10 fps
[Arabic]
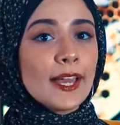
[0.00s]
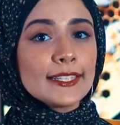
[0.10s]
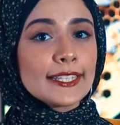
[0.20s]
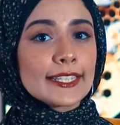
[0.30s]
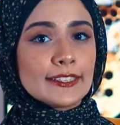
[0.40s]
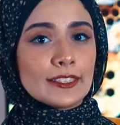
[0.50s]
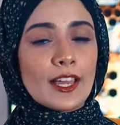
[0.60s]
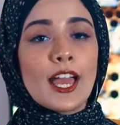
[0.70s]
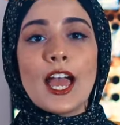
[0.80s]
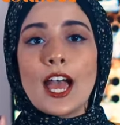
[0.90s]
معنى كده
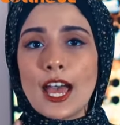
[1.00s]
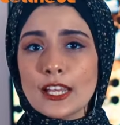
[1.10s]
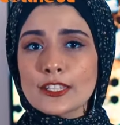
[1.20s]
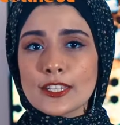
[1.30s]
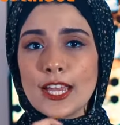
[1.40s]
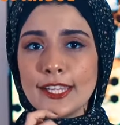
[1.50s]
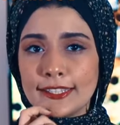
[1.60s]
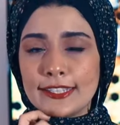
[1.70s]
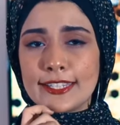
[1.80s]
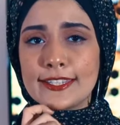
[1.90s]
هل صح
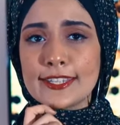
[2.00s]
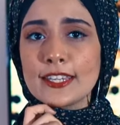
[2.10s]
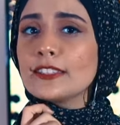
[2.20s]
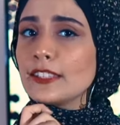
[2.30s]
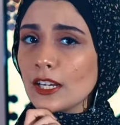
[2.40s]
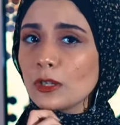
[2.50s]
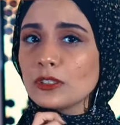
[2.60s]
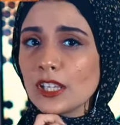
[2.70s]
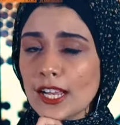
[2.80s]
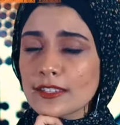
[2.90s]
ان الانسان
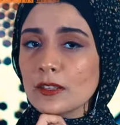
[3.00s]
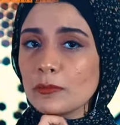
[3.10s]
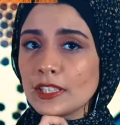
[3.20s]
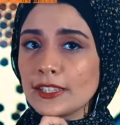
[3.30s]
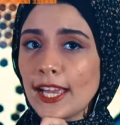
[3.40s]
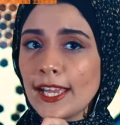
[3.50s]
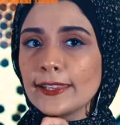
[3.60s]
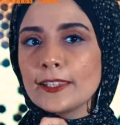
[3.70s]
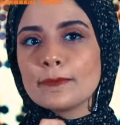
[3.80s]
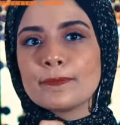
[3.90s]
ياخد العسل من
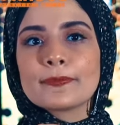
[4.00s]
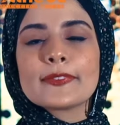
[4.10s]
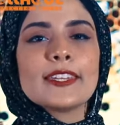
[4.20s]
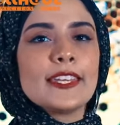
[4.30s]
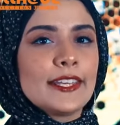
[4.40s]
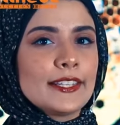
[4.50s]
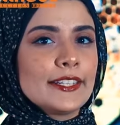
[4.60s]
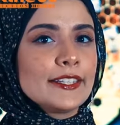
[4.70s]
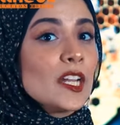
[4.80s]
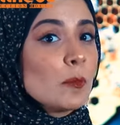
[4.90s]
النحل؟
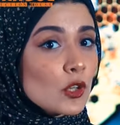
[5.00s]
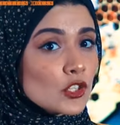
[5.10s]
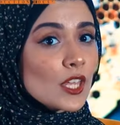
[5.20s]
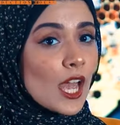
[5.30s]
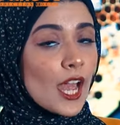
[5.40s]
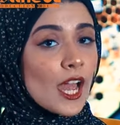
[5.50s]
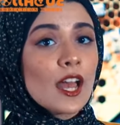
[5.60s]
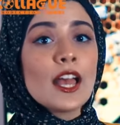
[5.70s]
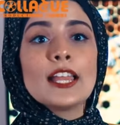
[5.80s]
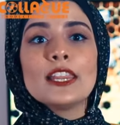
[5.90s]
الاجابة صح
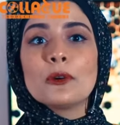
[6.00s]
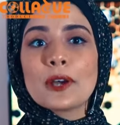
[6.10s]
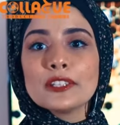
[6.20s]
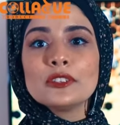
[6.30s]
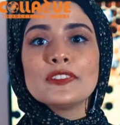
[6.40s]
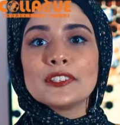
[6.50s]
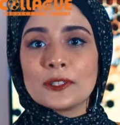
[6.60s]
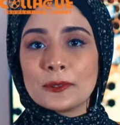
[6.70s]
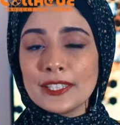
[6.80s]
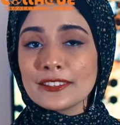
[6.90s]
لو خده في
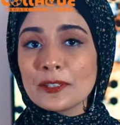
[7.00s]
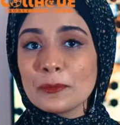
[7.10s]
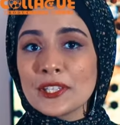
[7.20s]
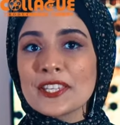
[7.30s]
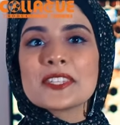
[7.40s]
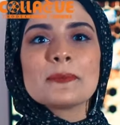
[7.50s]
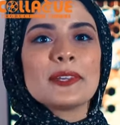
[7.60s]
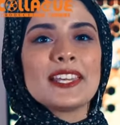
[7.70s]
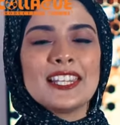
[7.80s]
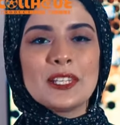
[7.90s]
التوقيت المناسب
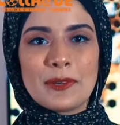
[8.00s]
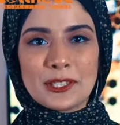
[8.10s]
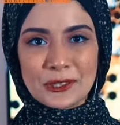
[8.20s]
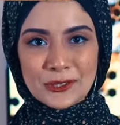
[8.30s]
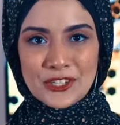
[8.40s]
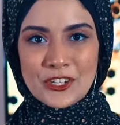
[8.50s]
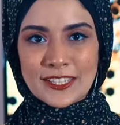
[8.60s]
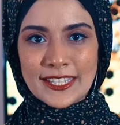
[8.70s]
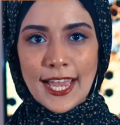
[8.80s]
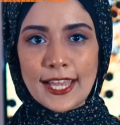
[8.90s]
اللي ما يضرش
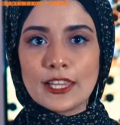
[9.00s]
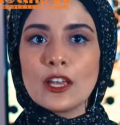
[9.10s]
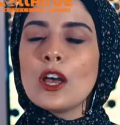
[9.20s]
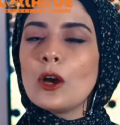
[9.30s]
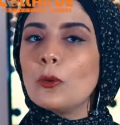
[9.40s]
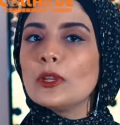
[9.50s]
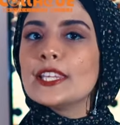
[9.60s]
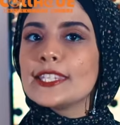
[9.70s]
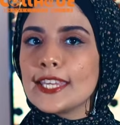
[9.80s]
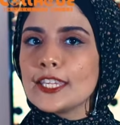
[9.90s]
النحل
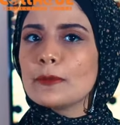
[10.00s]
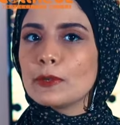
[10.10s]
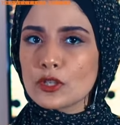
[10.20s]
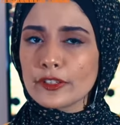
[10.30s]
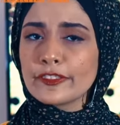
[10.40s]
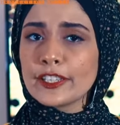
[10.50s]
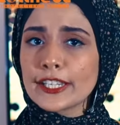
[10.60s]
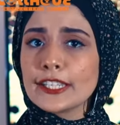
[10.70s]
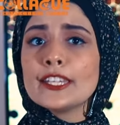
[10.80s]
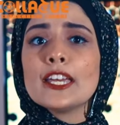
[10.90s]
واللي زي ما شفنا
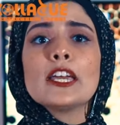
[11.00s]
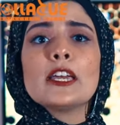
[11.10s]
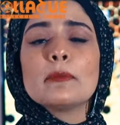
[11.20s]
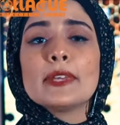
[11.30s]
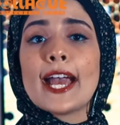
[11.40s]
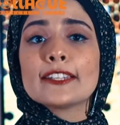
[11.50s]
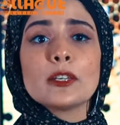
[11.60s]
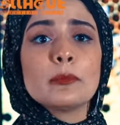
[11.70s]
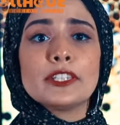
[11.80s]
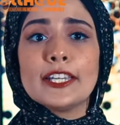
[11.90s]
كده
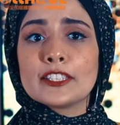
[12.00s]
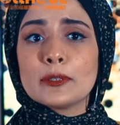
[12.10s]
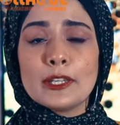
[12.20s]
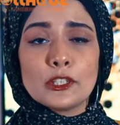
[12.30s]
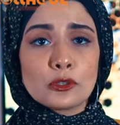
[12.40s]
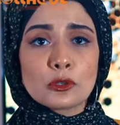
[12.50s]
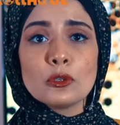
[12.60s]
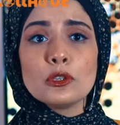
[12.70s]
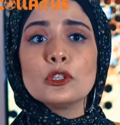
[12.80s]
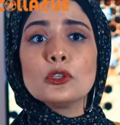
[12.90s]
بيعتمد اعتماد
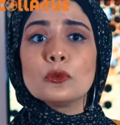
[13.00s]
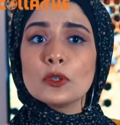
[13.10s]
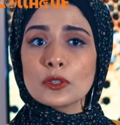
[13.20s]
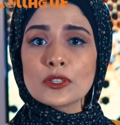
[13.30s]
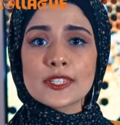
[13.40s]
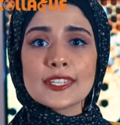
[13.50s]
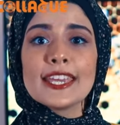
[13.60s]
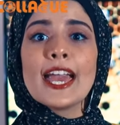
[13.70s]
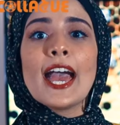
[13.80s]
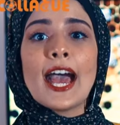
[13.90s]
كلي
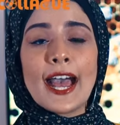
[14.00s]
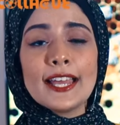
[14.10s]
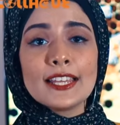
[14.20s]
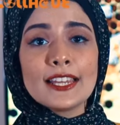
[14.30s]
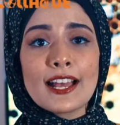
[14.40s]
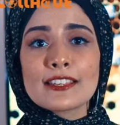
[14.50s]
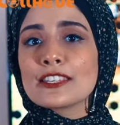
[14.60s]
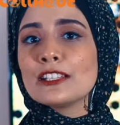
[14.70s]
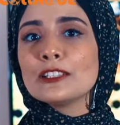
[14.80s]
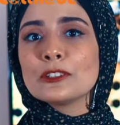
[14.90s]
وجزئي على
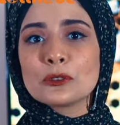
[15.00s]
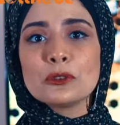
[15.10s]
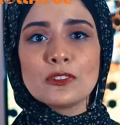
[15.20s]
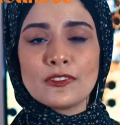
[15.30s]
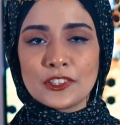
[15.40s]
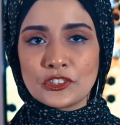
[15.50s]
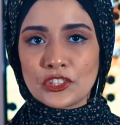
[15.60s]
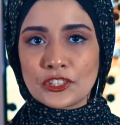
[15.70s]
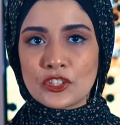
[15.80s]
العسل طول فترة